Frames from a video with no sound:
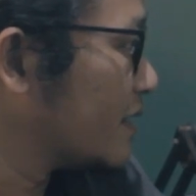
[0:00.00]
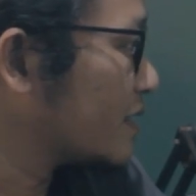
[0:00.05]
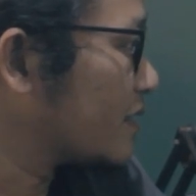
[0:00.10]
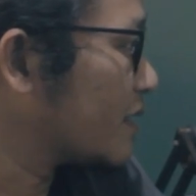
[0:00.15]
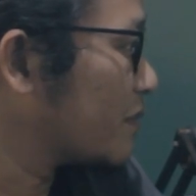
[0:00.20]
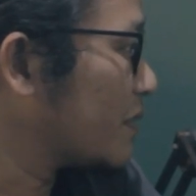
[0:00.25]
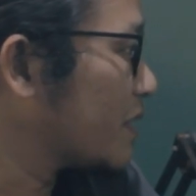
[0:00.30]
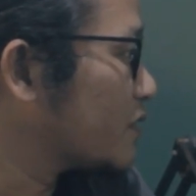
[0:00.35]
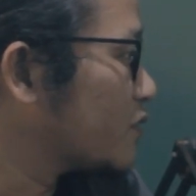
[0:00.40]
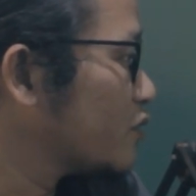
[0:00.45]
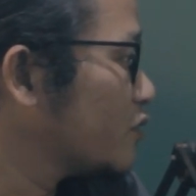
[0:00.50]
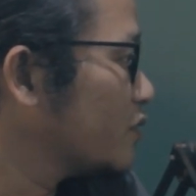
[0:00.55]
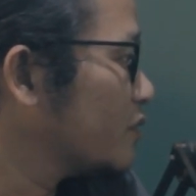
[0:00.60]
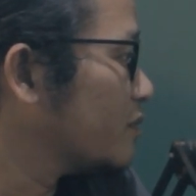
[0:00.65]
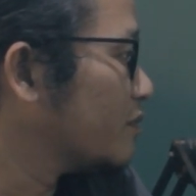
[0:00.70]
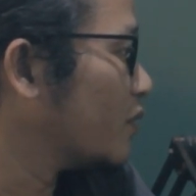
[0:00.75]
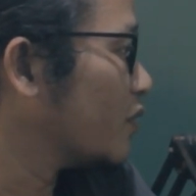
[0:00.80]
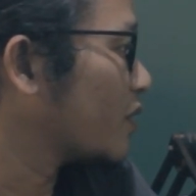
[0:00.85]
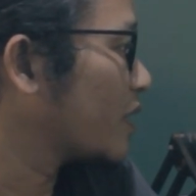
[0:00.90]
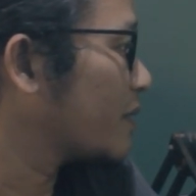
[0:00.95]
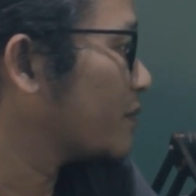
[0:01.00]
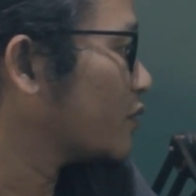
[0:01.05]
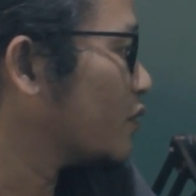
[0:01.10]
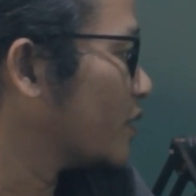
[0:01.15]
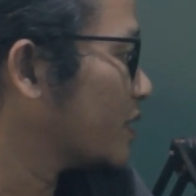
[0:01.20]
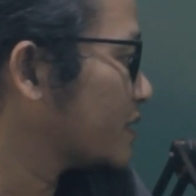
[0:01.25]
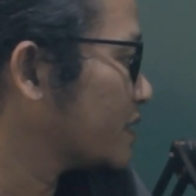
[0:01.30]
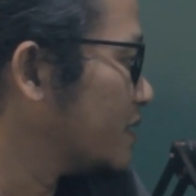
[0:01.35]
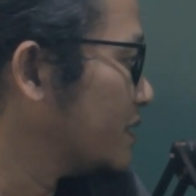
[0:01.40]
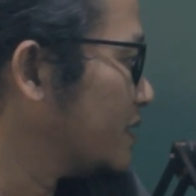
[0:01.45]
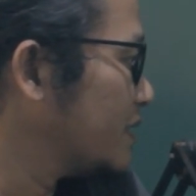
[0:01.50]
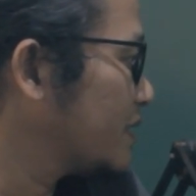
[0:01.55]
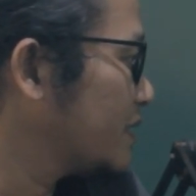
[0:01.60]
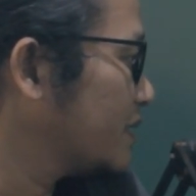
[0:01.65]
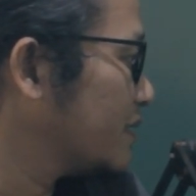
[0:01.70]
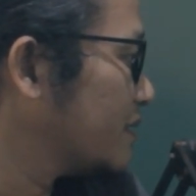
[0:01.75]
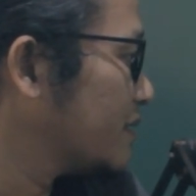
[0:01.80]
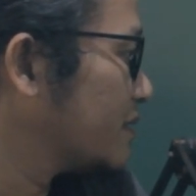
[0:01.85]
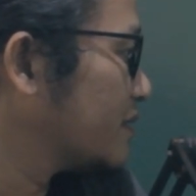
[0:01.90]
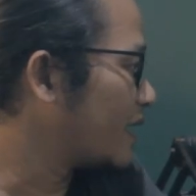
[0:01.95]
Termasuk bokap gua
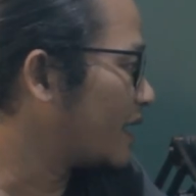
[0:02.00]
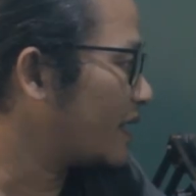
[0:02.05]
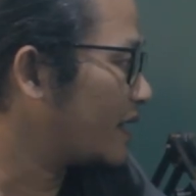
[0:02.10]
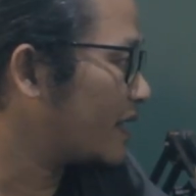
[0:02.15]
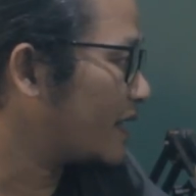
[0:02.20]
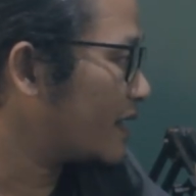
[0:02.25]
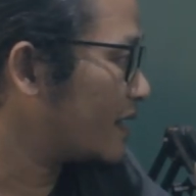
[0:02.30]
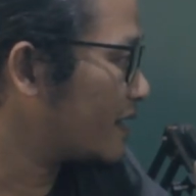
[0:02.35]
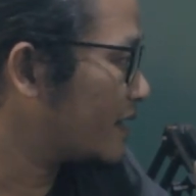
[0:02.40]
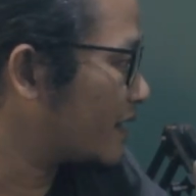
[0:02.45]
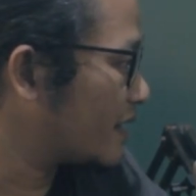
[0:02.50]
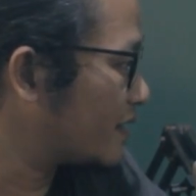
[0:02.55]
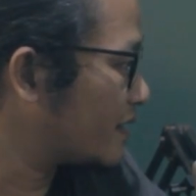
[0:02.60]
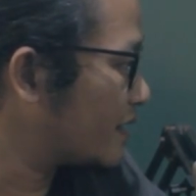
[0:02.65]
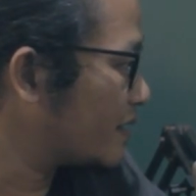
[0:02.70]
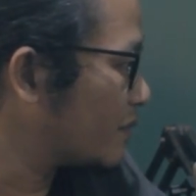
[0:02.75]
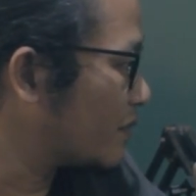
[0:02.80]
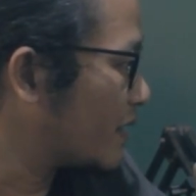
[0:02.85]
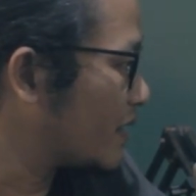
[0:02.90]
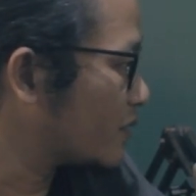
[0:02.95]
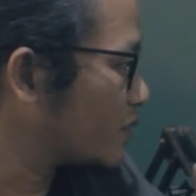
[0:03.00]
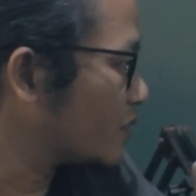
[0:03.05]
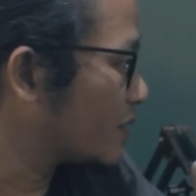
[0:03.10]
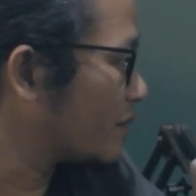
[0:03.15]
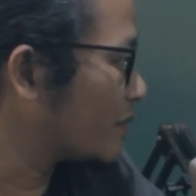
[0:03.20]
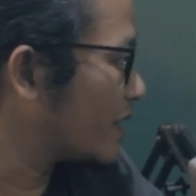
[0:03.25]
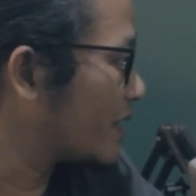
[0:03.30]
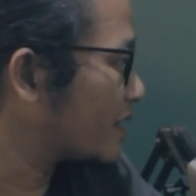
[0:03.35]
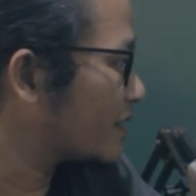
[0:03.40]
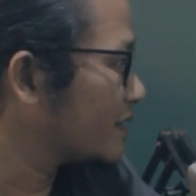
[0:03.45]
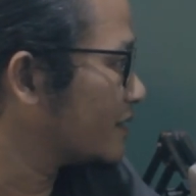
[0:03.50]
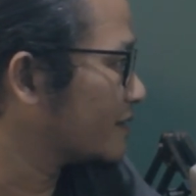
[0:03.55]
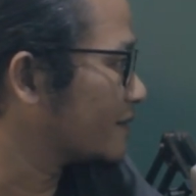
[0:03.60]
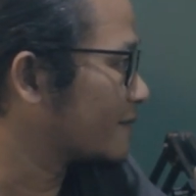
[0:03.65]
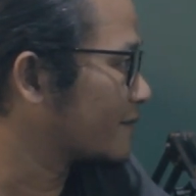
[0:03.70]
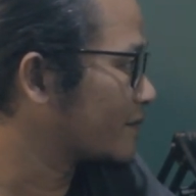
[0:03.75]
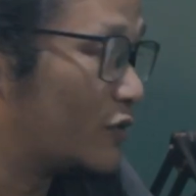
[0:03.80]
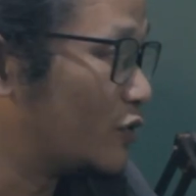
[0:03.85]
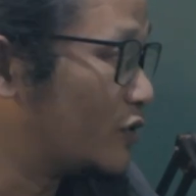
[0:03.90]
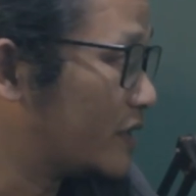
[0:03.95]
sendiri. Alah, anak baru kemarin,
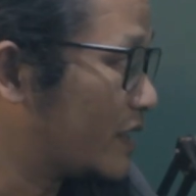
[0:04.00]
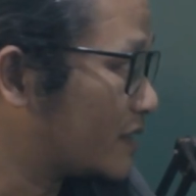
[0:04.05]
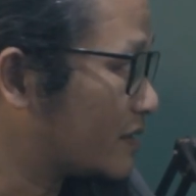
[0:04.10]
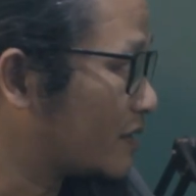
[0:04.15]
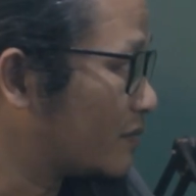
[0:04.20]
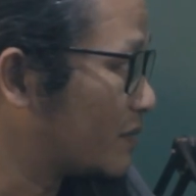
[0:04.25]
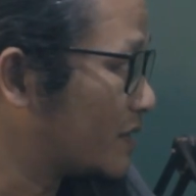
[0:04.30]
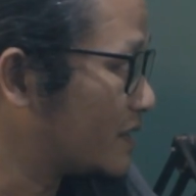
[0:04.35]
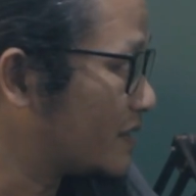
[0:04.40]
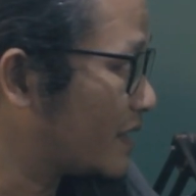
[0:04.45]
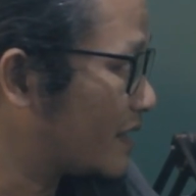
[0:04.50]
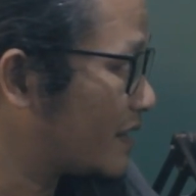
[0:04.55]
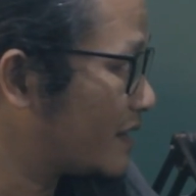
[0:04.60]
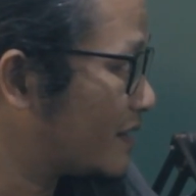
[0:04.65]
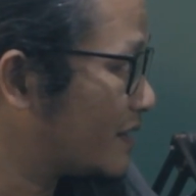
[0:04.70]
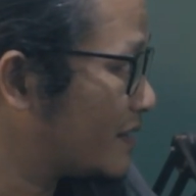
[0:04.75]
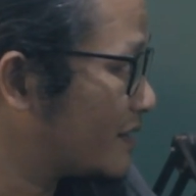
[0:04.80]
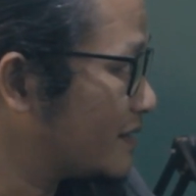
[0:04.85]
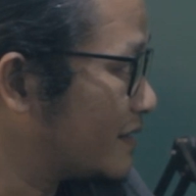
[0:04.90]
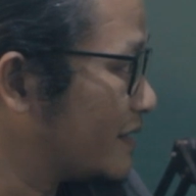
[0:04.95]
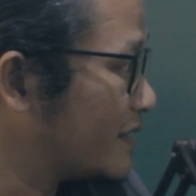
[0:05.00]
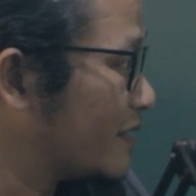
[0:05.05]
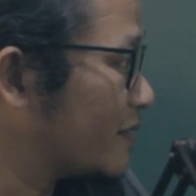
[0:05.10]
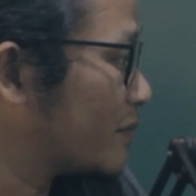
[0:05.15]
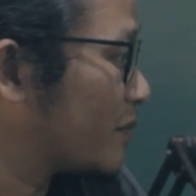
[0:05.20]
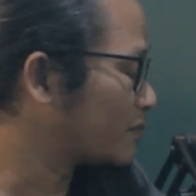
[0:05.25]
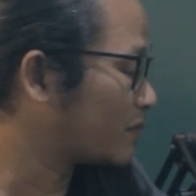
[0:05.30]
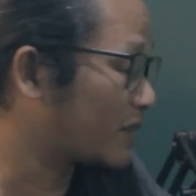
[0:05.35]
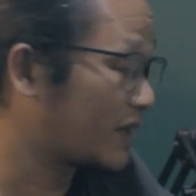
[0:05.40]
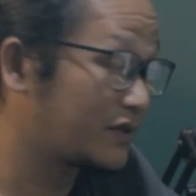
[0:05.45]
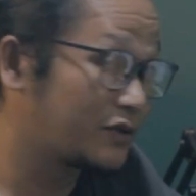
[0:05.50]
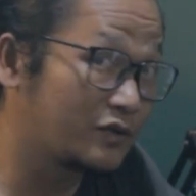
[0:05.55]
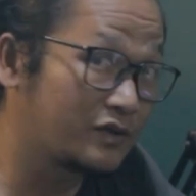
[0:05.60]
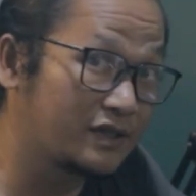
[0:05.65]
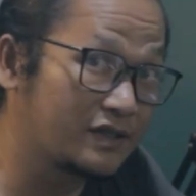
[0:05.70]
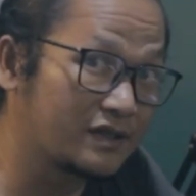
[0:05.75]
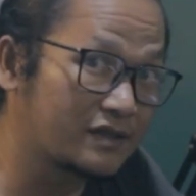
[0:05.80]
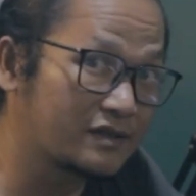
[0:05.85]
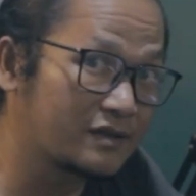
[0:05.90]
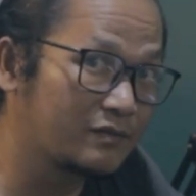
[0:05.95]
ujar temennya Dedek
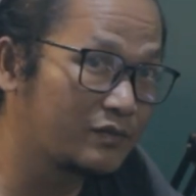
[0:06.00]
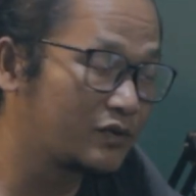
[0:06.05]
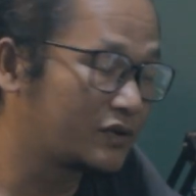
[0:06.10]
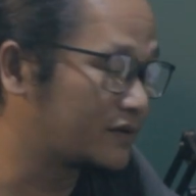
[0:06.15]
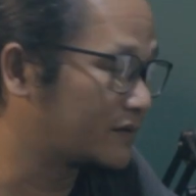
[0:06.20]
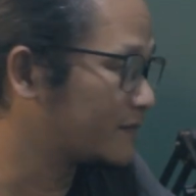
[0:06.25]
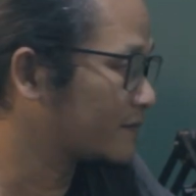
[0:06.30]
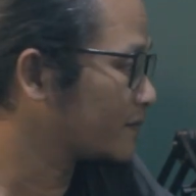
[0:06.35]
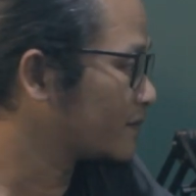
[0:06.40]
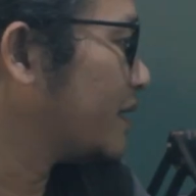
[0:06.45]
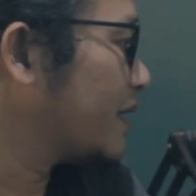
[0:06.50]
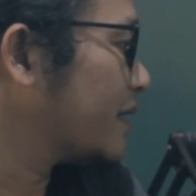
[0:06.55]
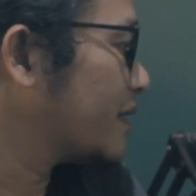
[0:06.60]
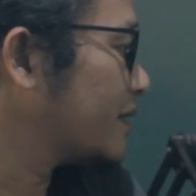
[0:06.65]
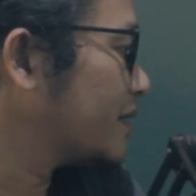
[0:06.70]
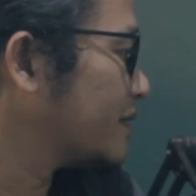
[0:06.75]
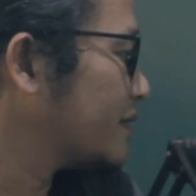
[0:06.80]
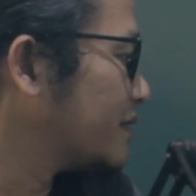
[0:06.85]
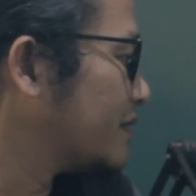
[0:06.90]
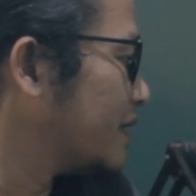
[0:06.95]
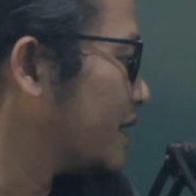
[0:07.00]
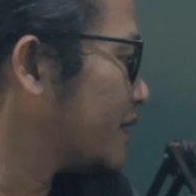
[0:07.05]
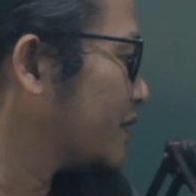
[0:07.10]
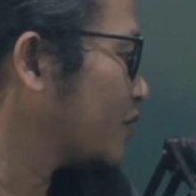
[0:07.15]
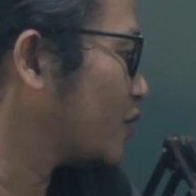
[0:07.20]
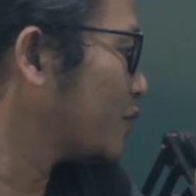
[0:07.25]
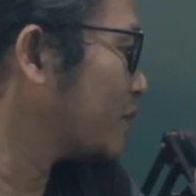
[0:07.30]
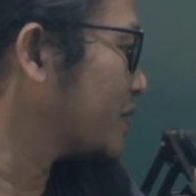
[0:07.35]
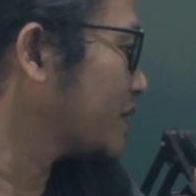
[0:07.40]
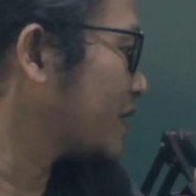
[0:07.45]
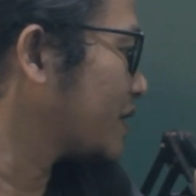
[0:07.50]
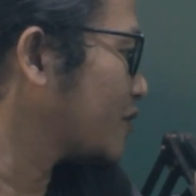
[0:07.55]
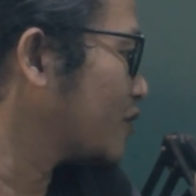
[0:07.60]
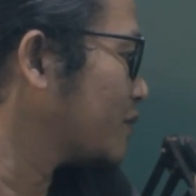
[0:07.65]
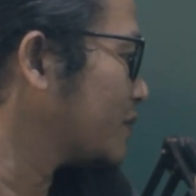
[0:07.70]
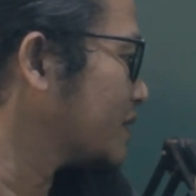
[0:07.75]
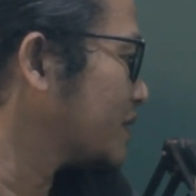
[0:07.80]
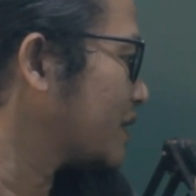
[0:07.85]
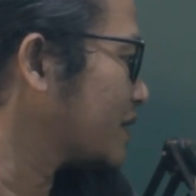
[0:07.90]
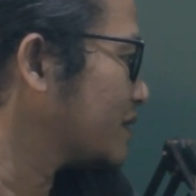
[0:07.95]
Prayudi tersebut. Nah, dari
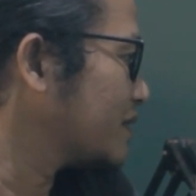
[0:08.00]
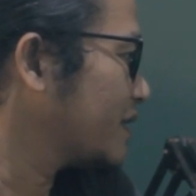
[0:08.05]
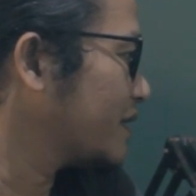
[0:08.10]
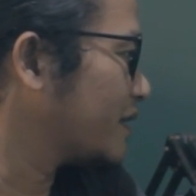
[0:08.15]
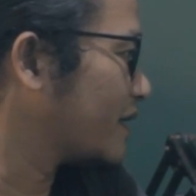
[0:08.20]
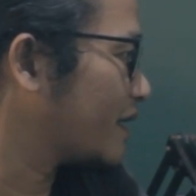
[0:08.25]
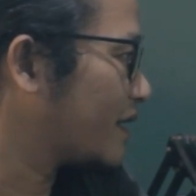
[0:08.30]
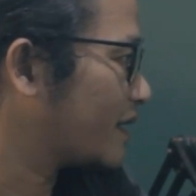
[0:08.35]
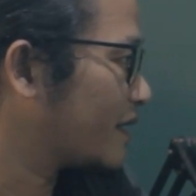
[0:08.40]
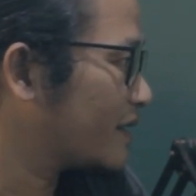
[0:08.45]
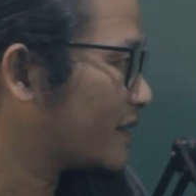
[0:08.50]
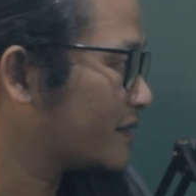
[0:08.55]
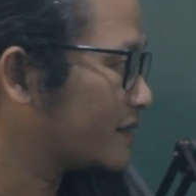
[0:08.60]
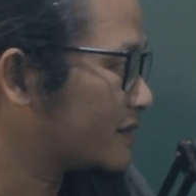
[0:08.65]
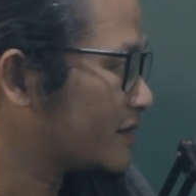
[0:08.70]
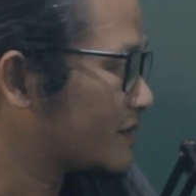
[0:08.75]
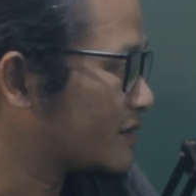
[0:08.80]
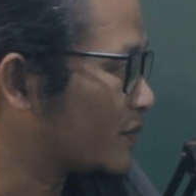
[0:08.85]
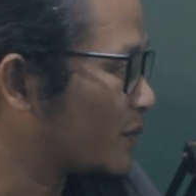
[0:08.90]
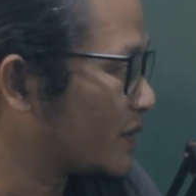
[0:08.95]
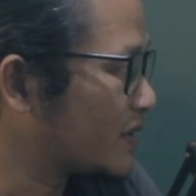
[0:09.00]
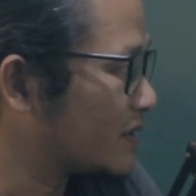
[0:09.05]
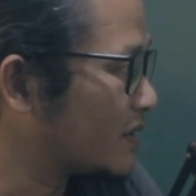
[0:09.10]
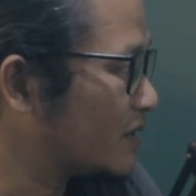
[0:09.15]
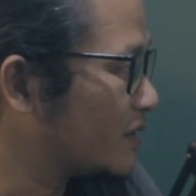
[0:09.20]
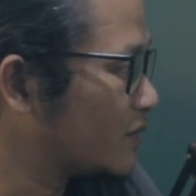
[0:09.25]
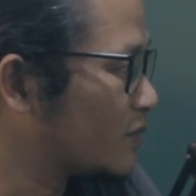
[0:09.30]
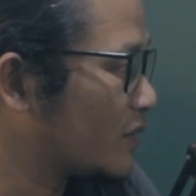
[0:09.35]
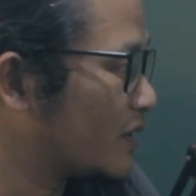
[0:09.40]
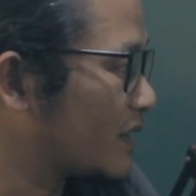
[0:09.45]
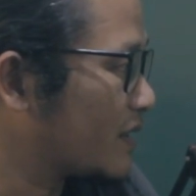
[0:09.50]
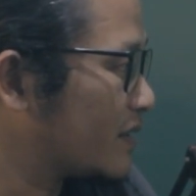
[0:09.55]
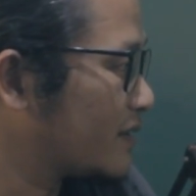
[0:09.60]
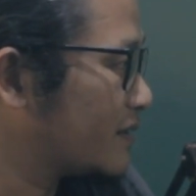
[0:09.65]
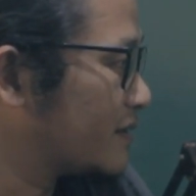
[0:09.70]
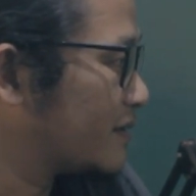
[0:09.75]
komentar-komentarnya ya, seperti itulah.